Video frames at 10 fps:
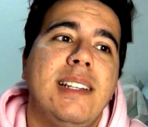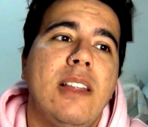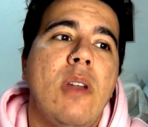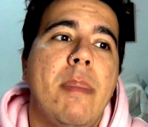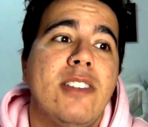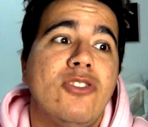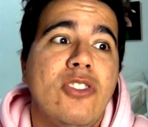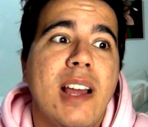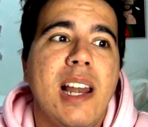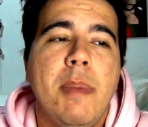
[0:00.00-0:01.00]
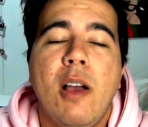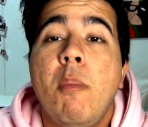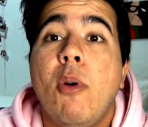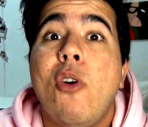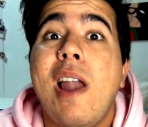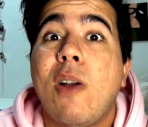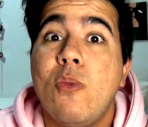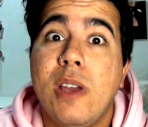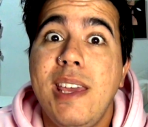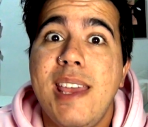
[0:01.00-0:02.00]
Se trata de una persona que le pica un poco la
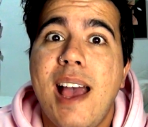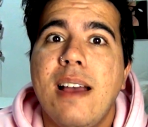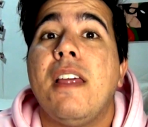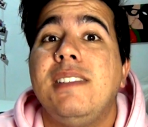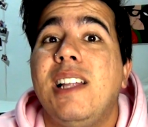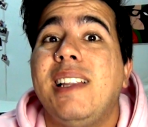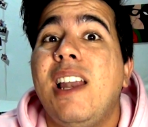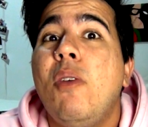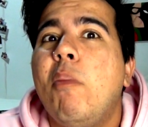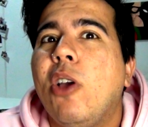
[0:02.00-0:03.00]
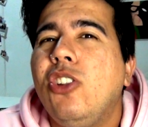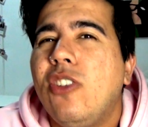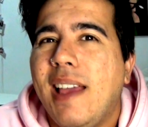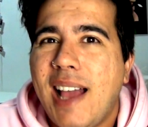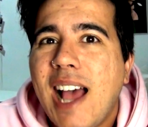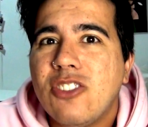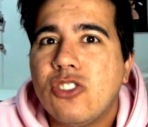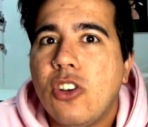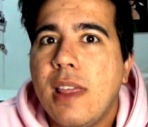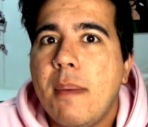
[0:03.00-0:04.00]
cuquilla necesita tener un poquito de
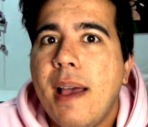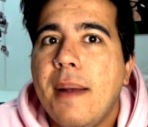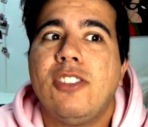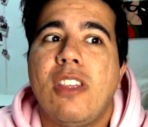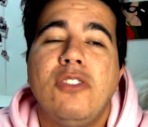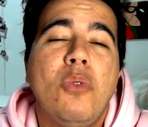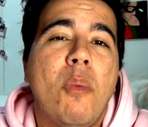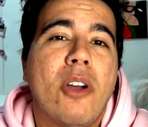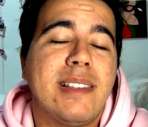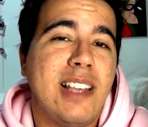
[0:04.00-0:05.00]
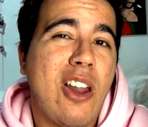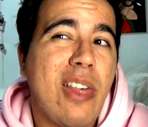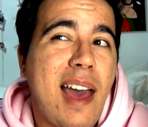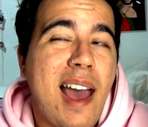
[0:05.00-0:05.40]
caso y demás. Entonces tú como que se lo